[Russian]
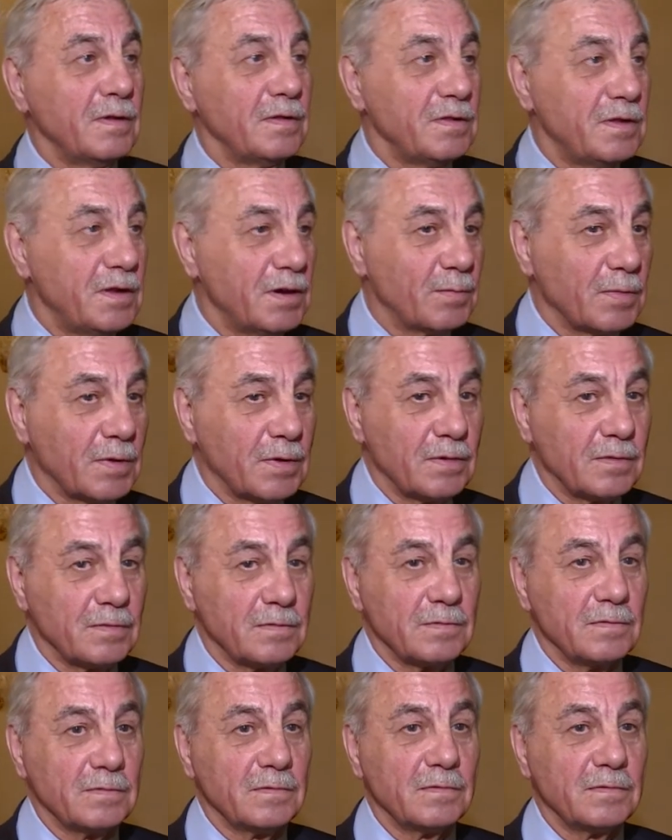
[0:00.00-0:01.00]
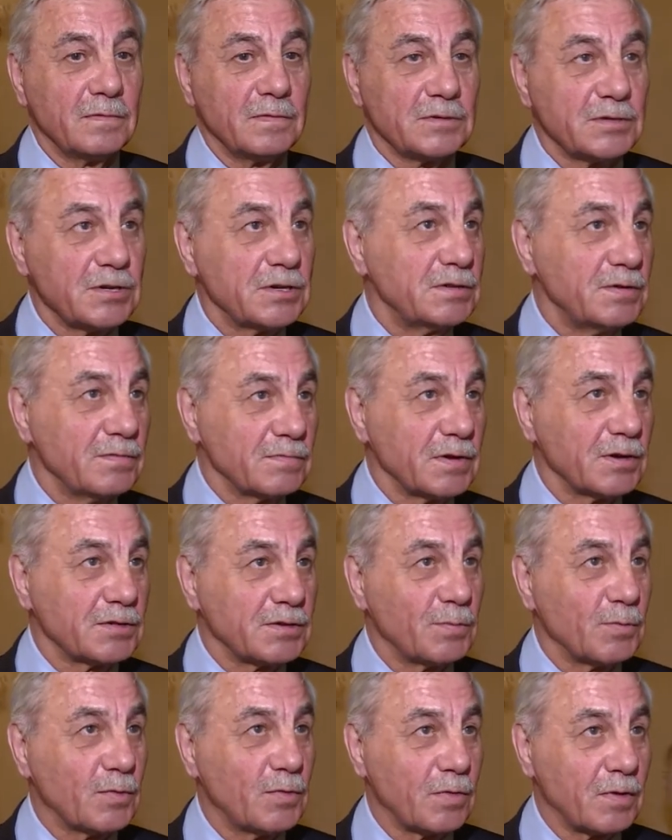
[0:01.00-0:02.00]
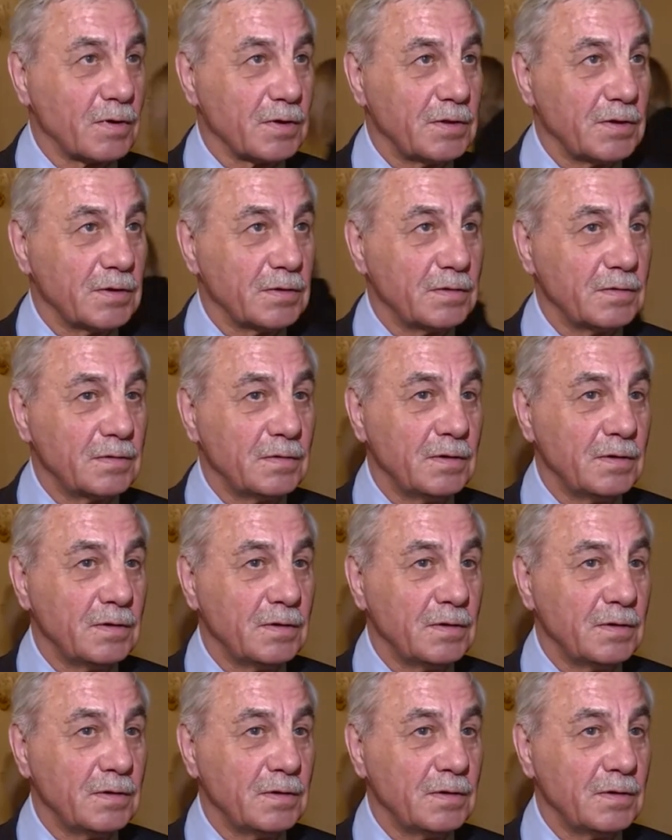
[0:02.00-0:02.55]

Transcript: тема жизни в нашем городе,